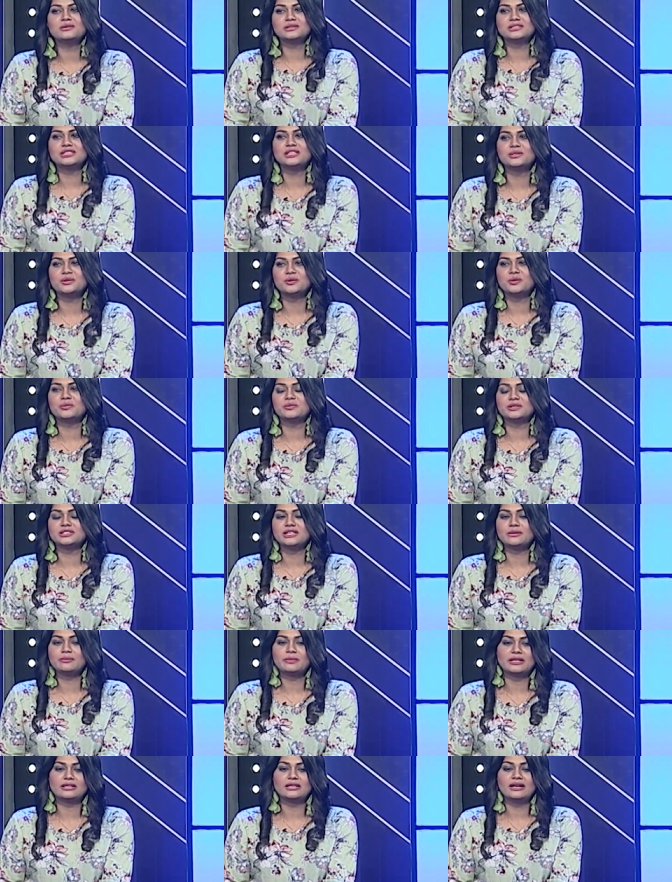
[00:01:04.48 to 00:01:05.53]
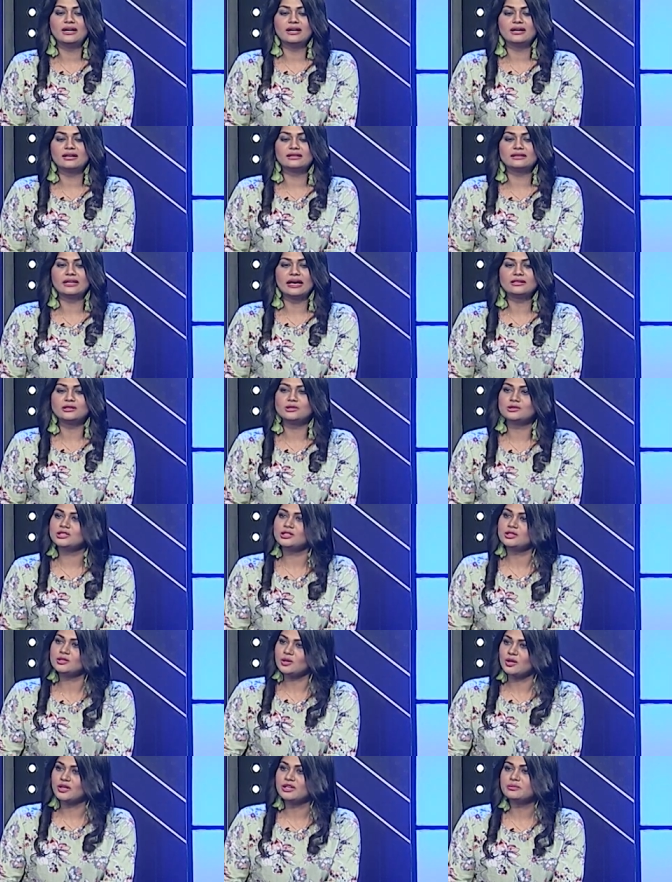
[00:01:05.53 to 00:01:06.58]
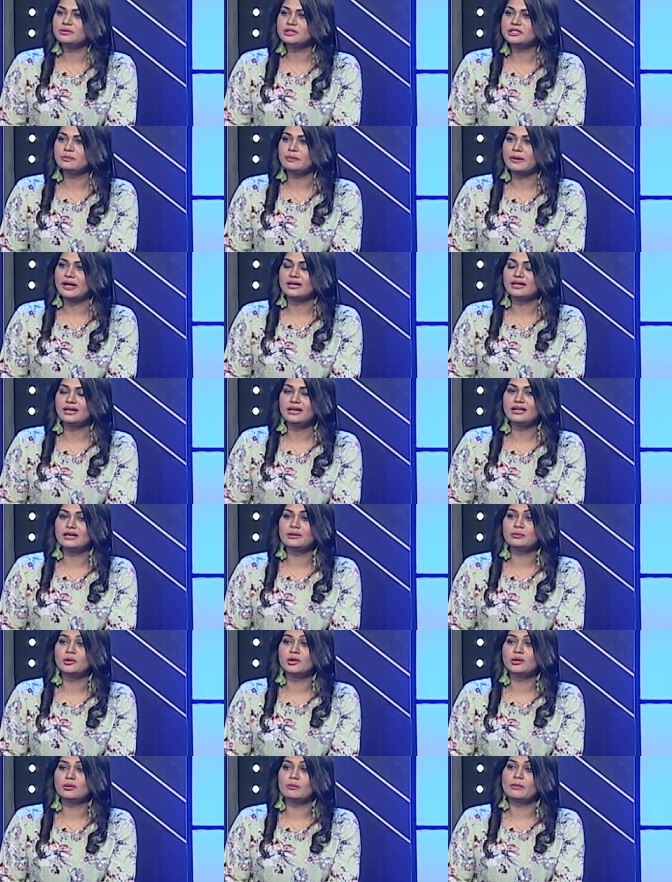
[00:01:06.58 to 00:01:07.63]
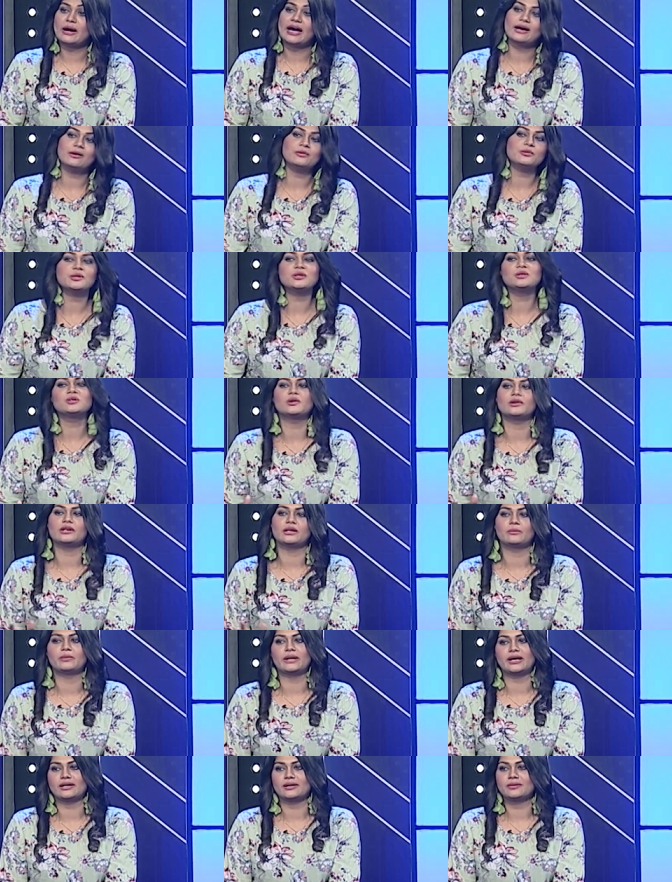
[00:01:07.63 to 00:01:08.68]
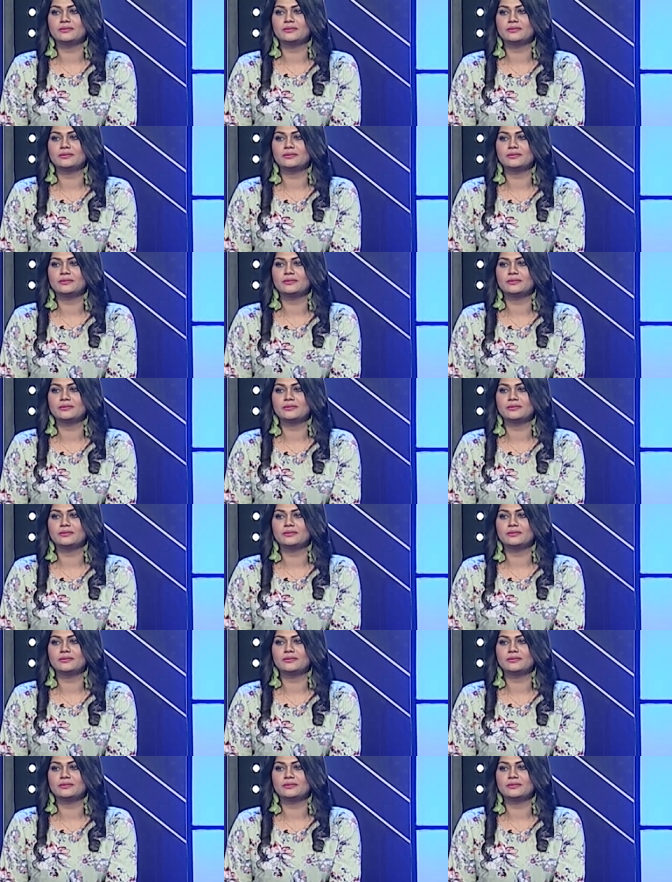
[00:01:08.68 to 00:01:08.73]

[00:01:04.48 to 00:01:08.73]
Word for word: হচ্ছে একটু কমে যায় বাট দায়িত্বশীলতা অনেক বেশি বাড়ে এবং মায়াও কিন্তু অনেক বাড়ে